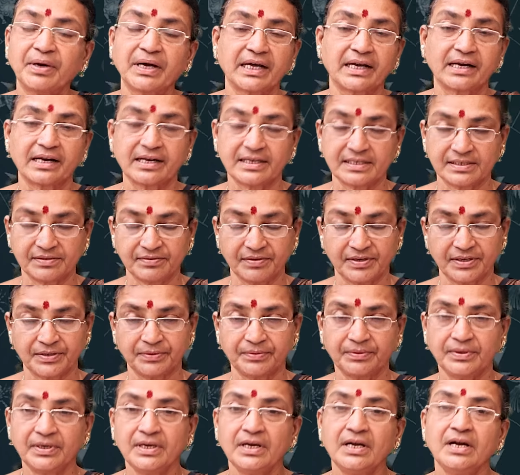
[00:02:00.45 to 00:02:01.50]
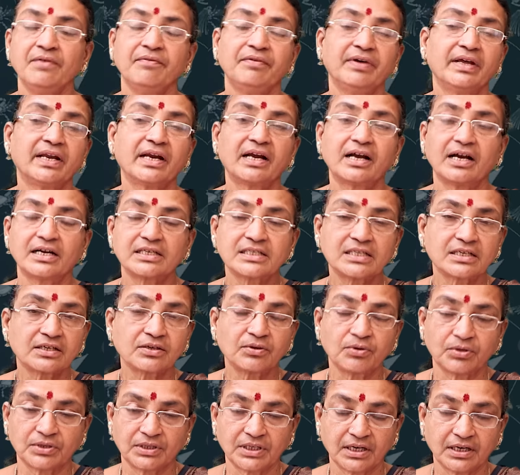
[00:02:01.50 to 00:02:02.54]
మకర రాశి వారు వీరికి కష్టం
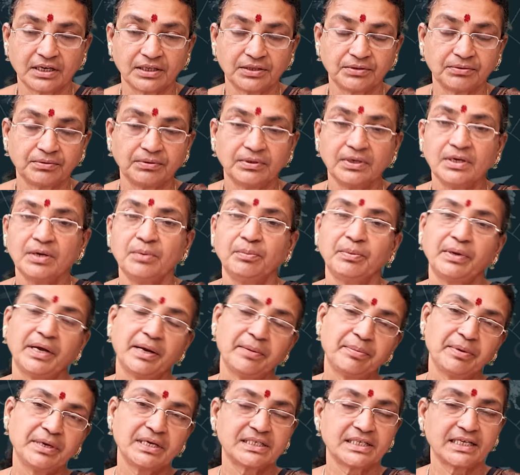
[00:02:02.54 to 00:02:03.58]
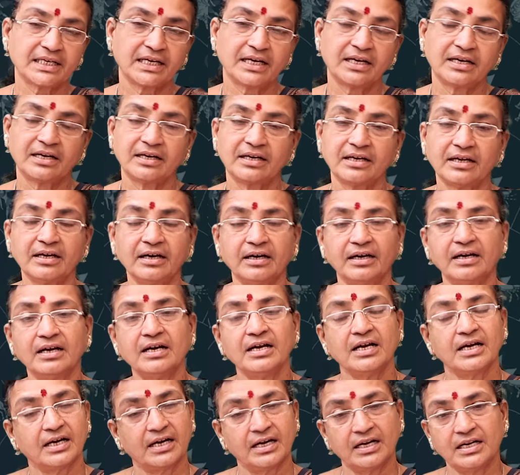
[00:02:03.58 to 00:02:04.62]
కొత్త కాదు ఏ పని చేయాలన్నా
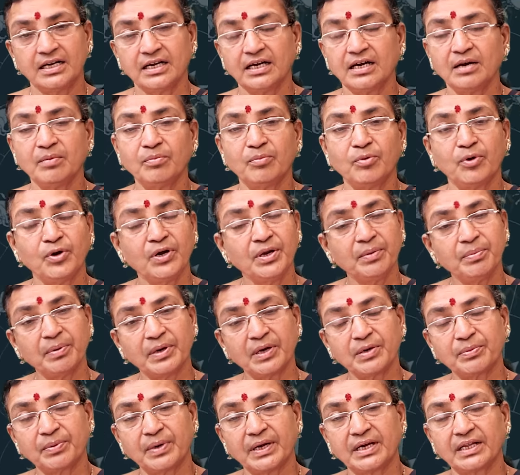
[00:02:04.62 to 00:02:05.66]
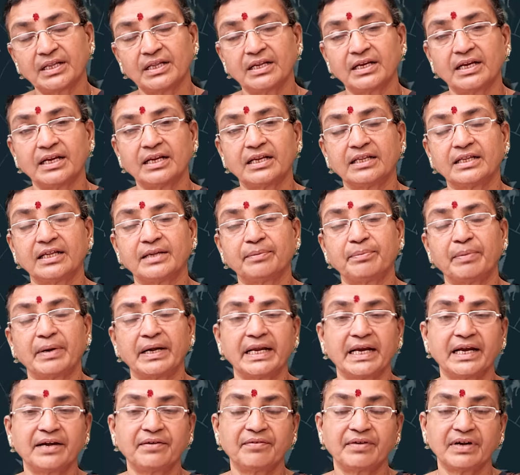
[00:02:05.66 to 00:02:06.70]
గట్టిగా ముండి పట్టు
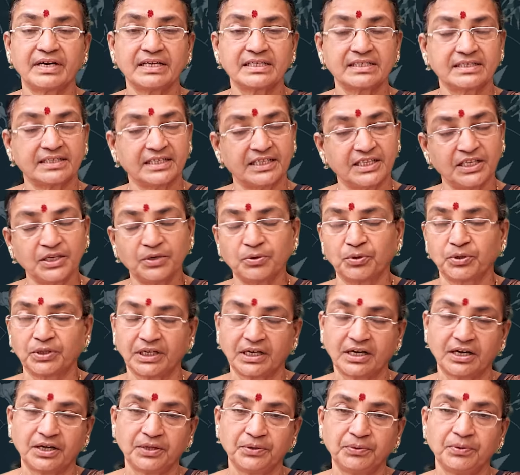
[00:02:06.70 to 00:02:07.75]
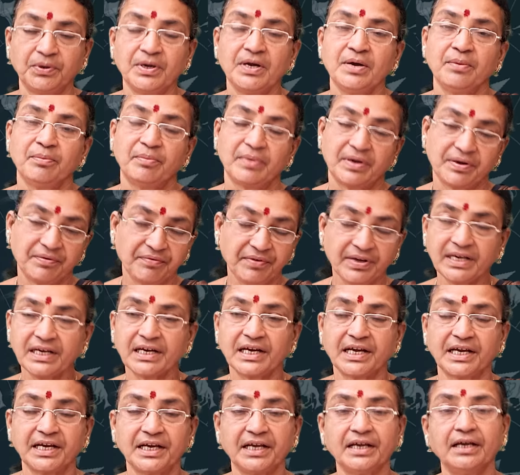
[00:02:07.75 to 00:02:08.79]
పట్టేటువంటి స్థితి కొత్త కాదు మరి
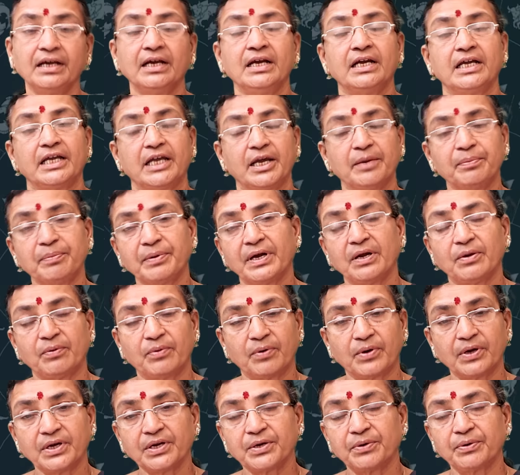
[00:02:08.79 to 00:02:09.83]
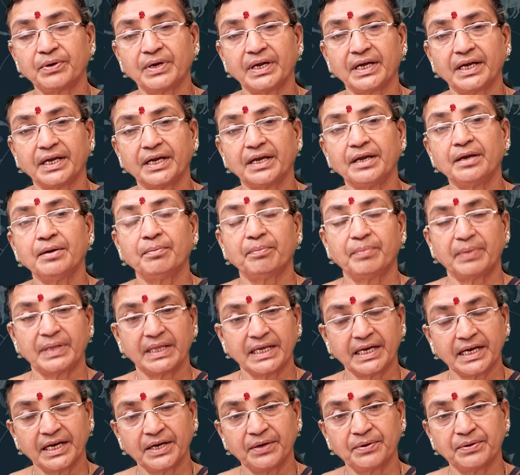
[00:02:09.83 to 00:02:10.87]
వీరికి ఏప్రిల్ ఒకటి నుండి
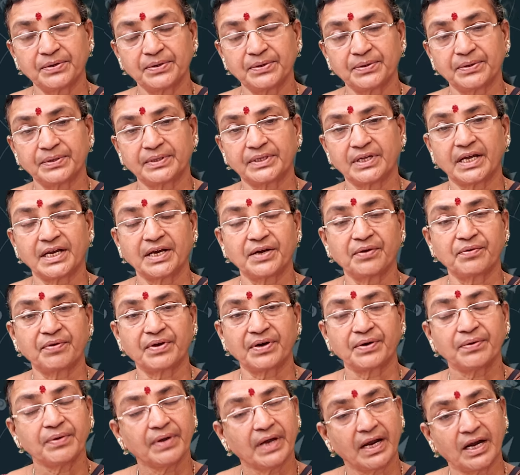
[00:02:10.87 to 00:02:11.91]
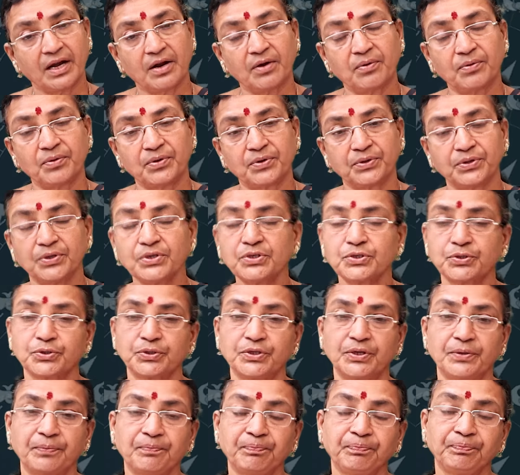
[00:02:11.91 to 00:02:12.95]
పదిహేనో తారీఖు వరకు ఎలా ఉంటుందో
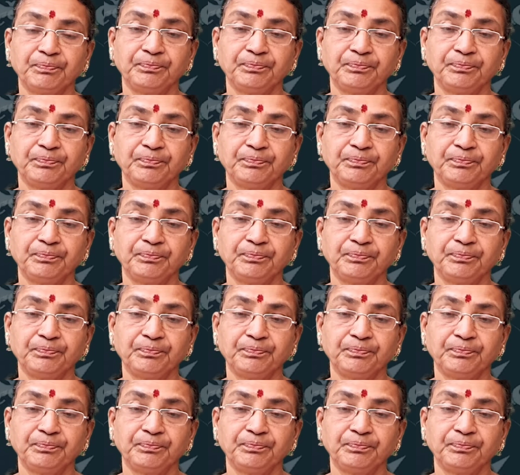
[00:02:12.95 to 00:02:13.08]
చూద్దాం